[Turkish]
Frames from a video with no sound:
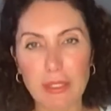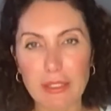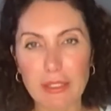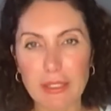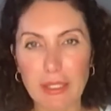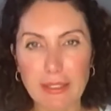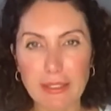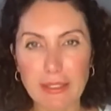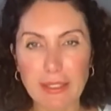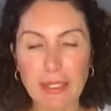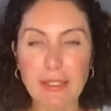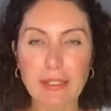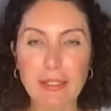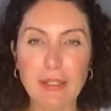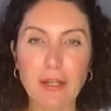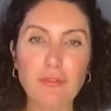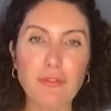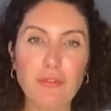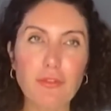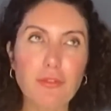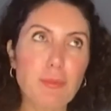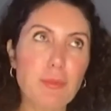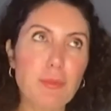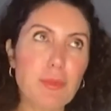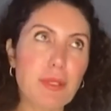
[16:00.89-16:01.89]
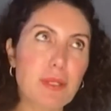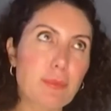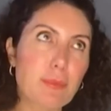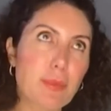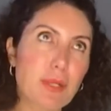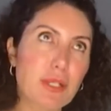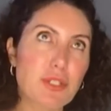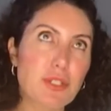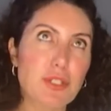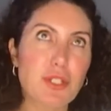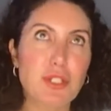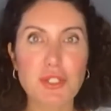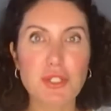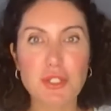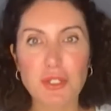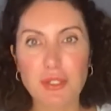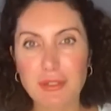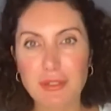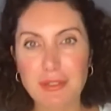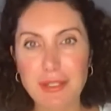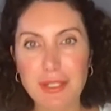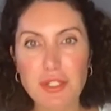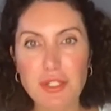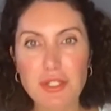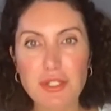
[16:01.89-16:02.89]
olmadan yani hafif bir bakış
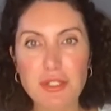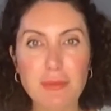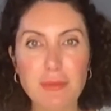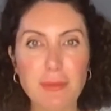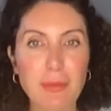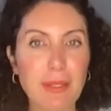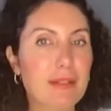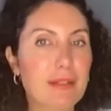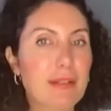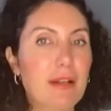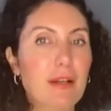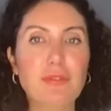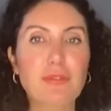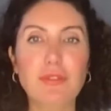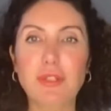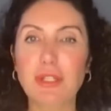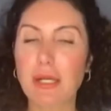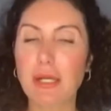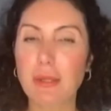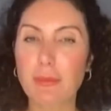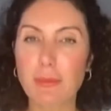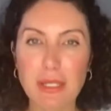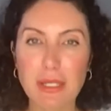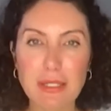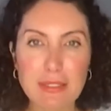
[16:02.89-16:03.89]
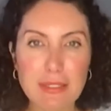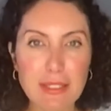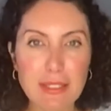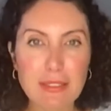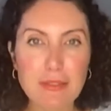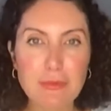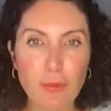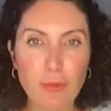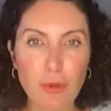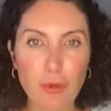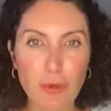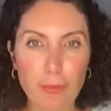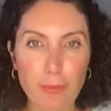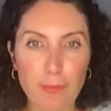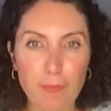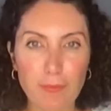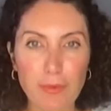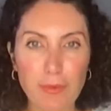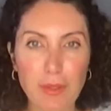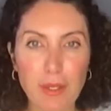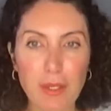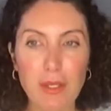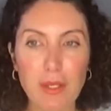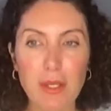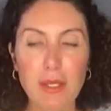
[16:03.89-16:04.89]
açını değiştirmekten falan bahsetmiyorum.
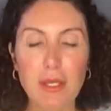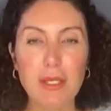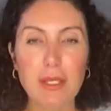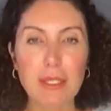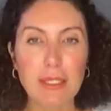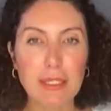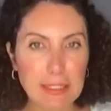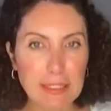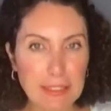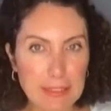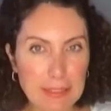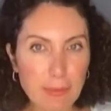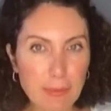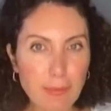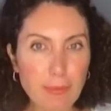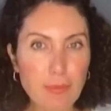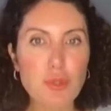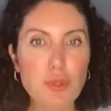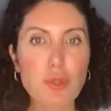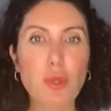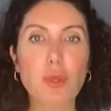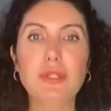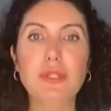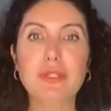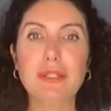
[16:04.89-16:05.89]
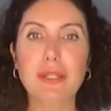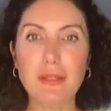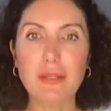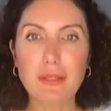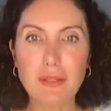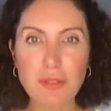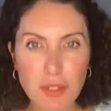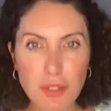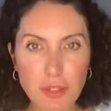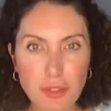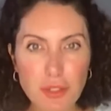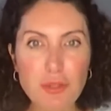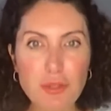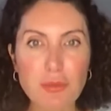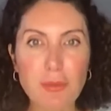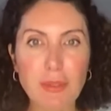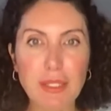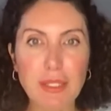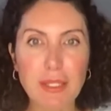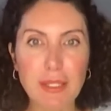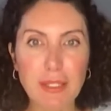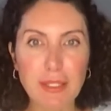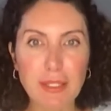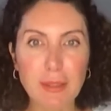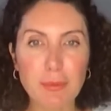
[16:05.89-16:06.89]
Gidip çok derin
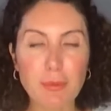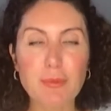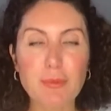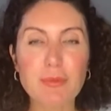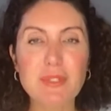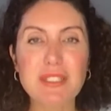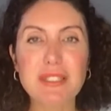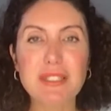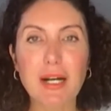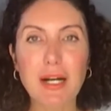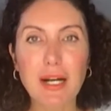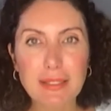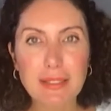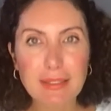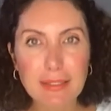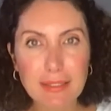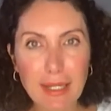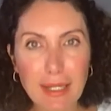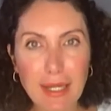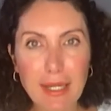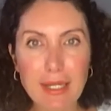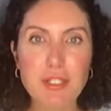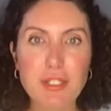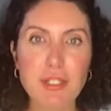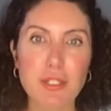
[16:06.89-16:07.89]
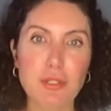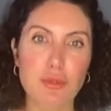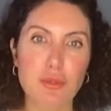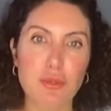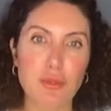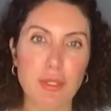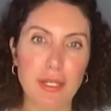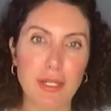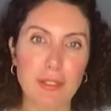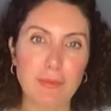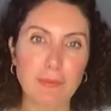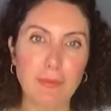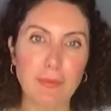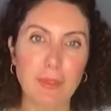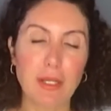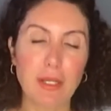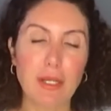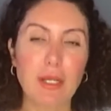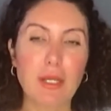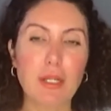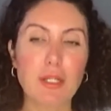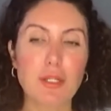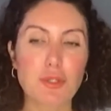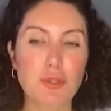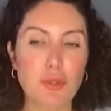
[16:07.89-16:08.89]
çalışmalar yapıp saatlerce süren,
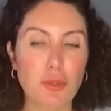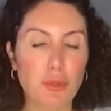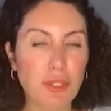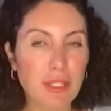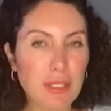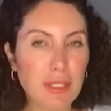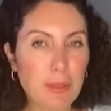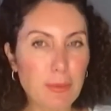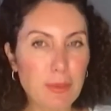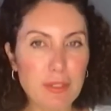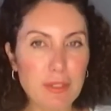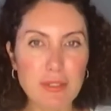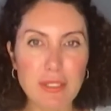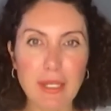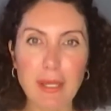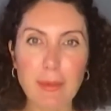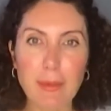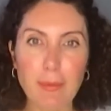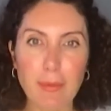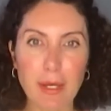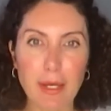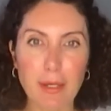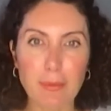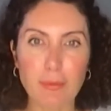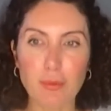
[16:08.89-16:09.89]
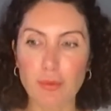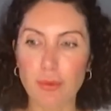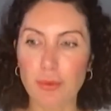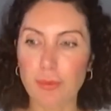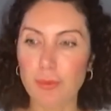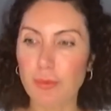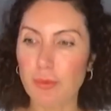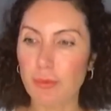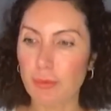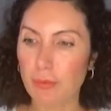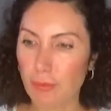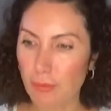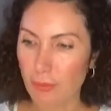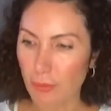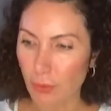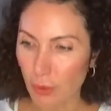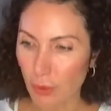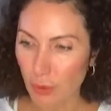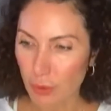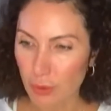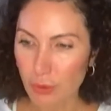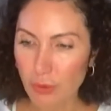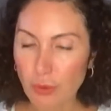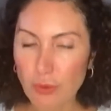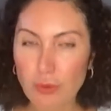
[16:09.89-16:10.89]
çok iyi bir rehber bulup
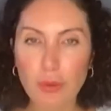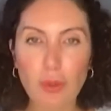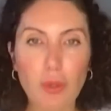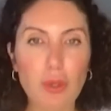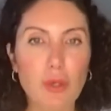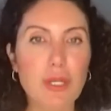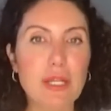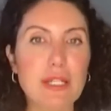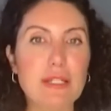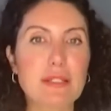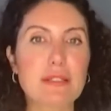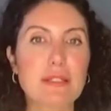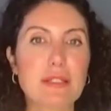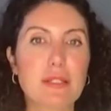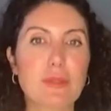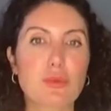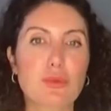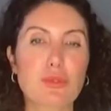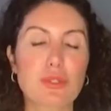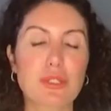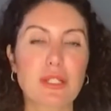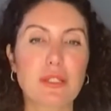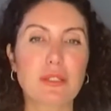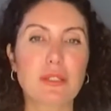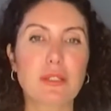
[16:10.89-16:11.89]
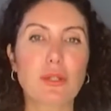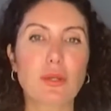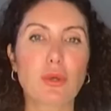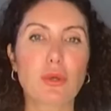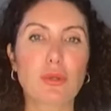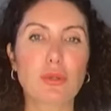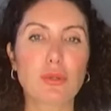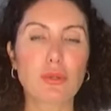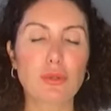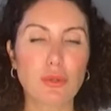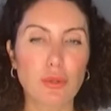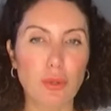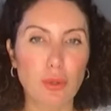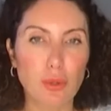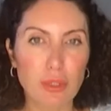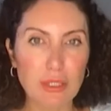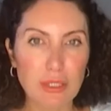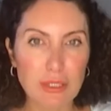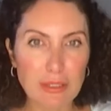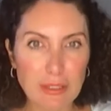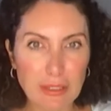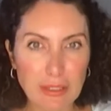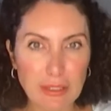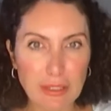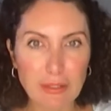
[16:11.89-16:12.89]
onun öğrettiği ustalık
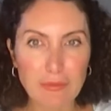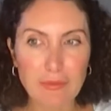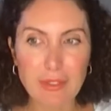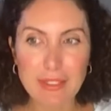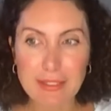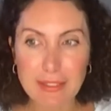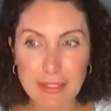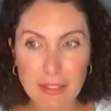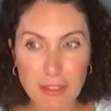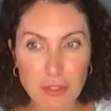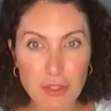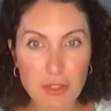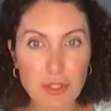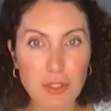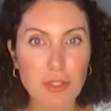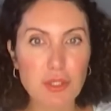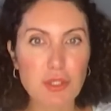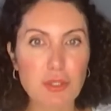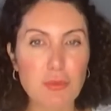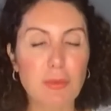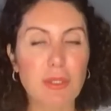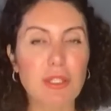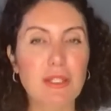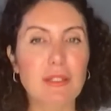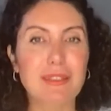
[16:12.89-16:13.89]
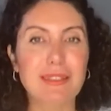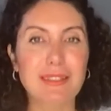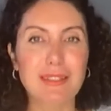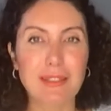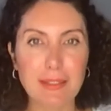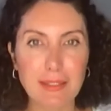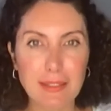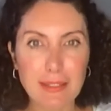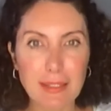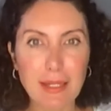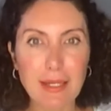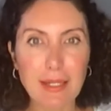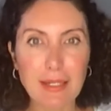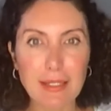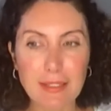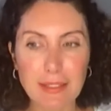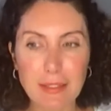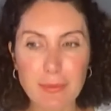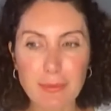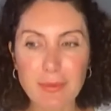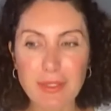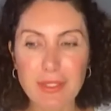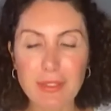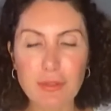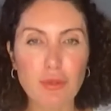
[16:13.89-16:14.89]
yollarıyla ve zihin çalışmalarıyla
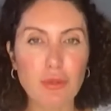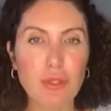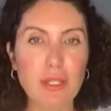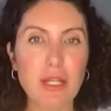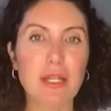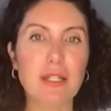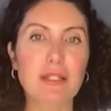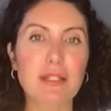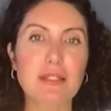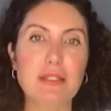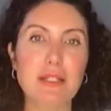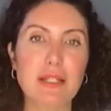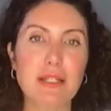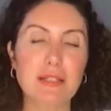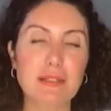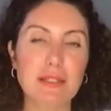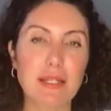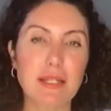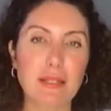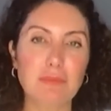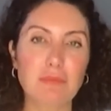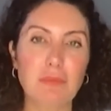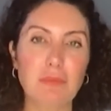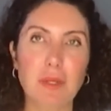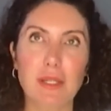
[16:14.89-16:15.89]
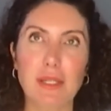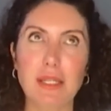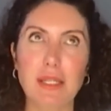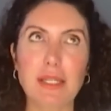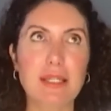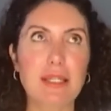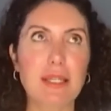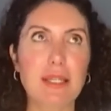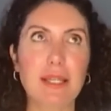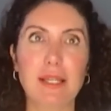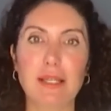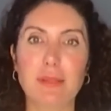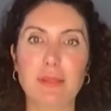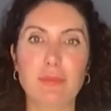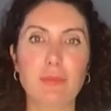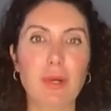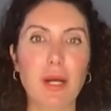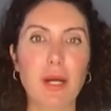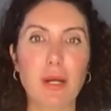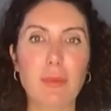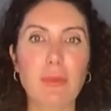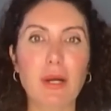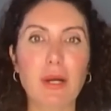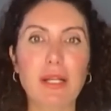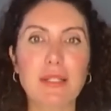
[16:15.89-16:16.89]
ilerleyip ki dünyada zaten iki elin
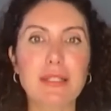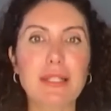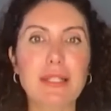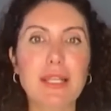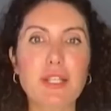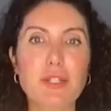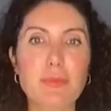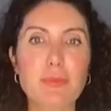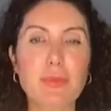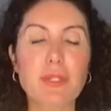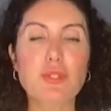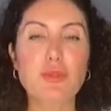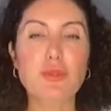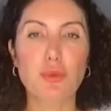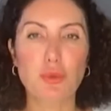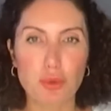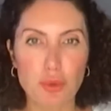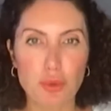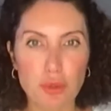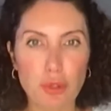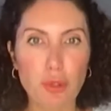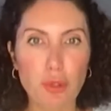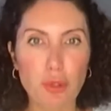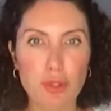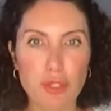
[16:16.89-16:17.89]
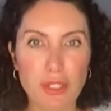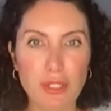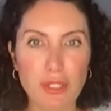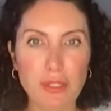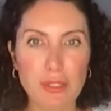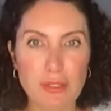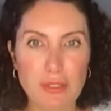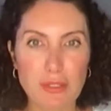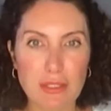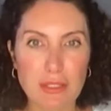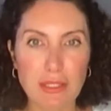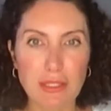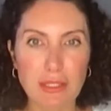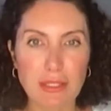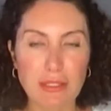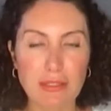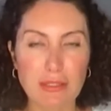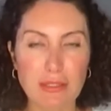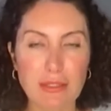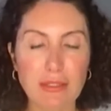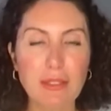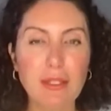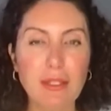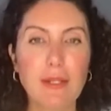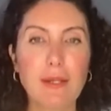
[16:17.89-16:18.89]
parmağını geçmez o usta hocaların
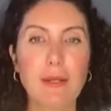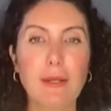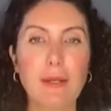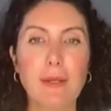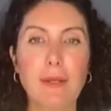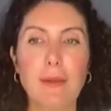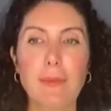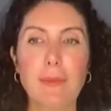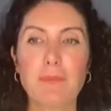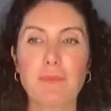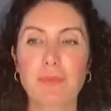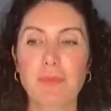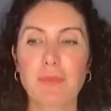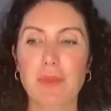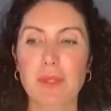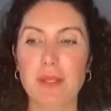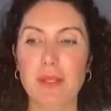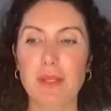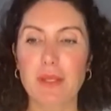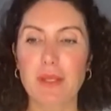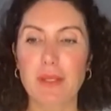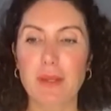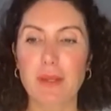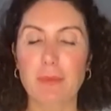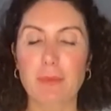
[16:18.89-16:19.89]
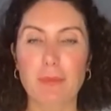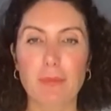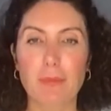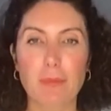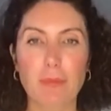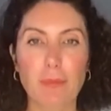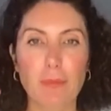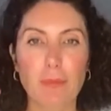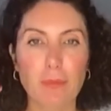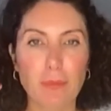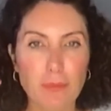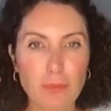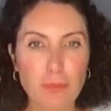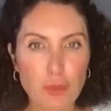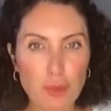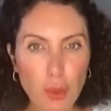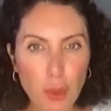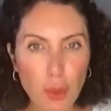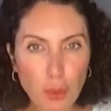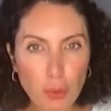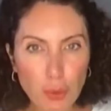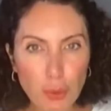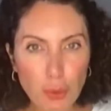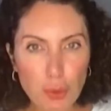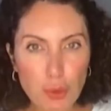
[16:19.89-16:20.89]
sayısı e,
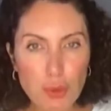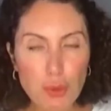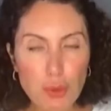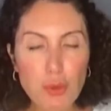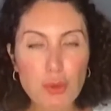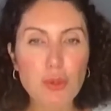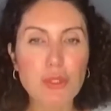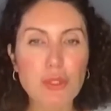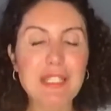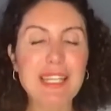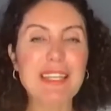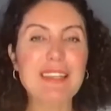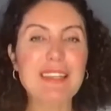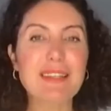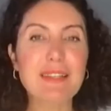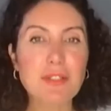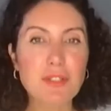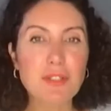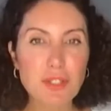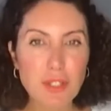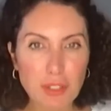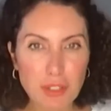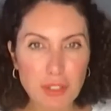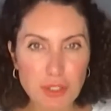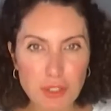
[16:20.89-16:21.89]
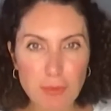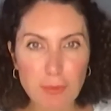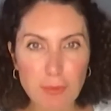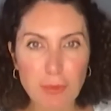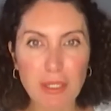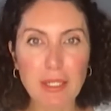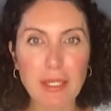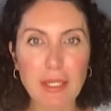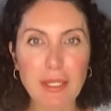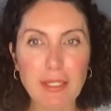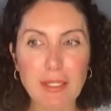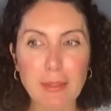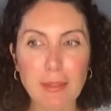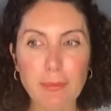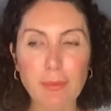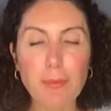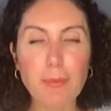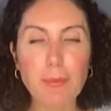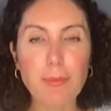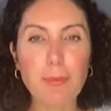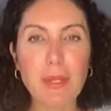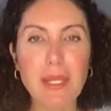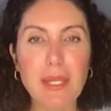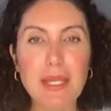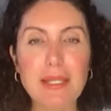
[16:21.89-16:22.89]
çok güçlü derin çalışmalar
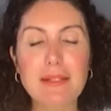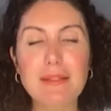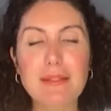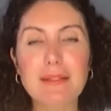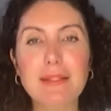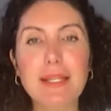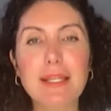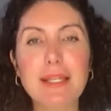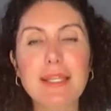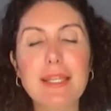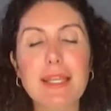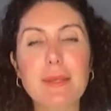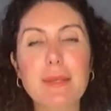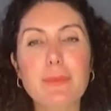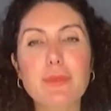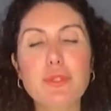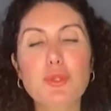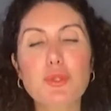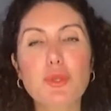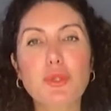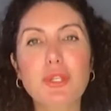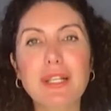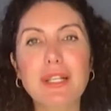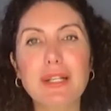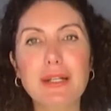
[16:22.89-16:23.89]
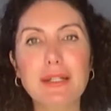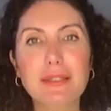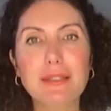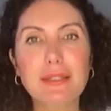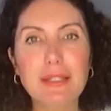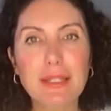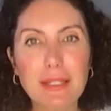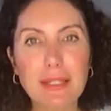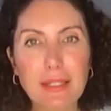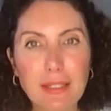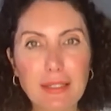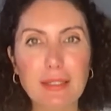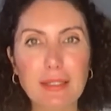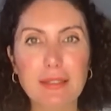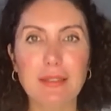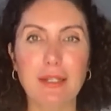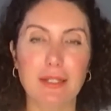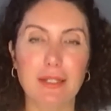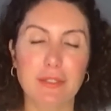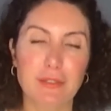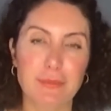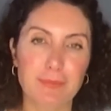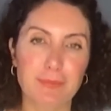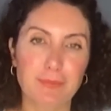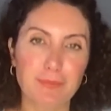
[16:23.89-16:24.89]
yapıp beynindeki episodik anılara
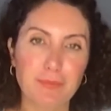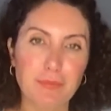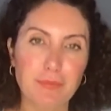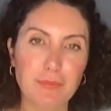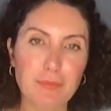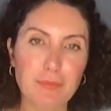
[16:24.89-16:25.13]
kadar